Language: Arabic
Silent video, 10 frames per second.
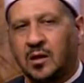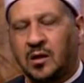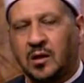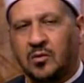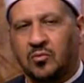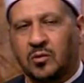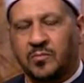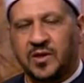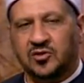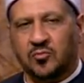آه،
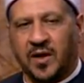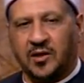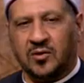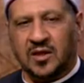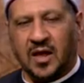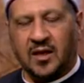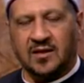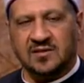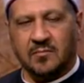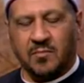وربنا سبحانه
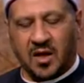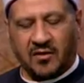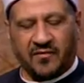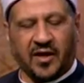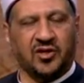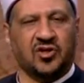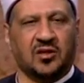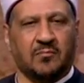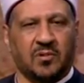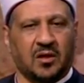وتعالى سماها
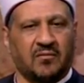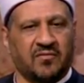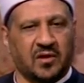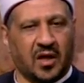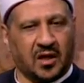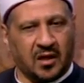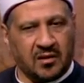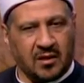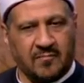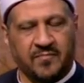فاحشة باللفظ هكذا